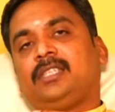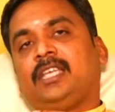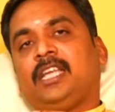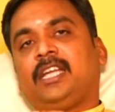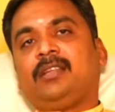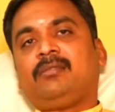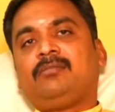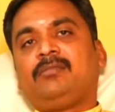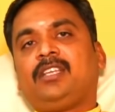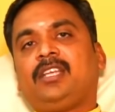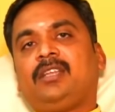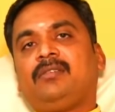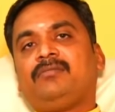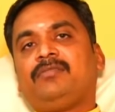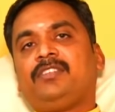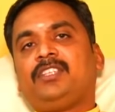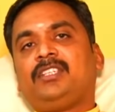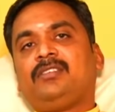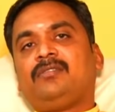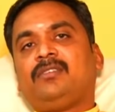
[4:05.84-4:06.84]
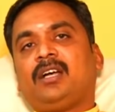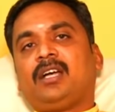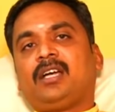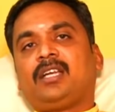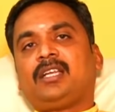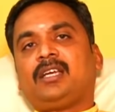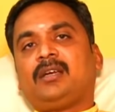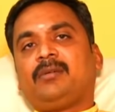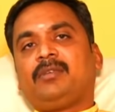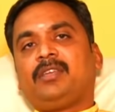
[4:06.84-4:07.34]
இடம் நிலம் வீடு
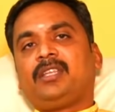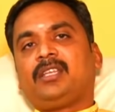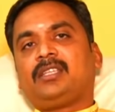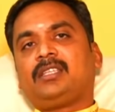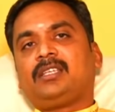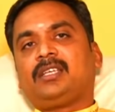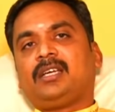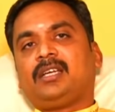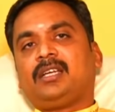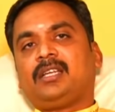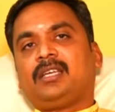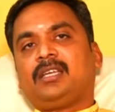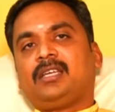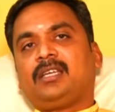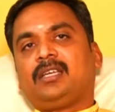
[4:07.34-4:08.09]
வாகனம் அமையிறதுக்கான